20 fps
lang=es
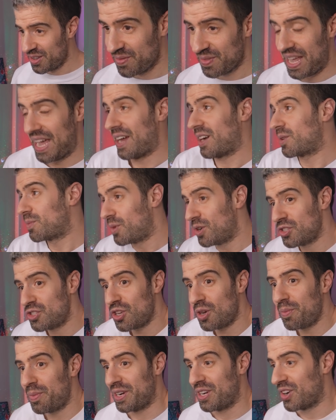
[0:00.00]

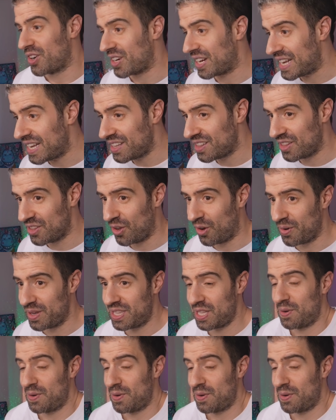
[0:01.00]
Hermoso, pero horrendo, ¿viste?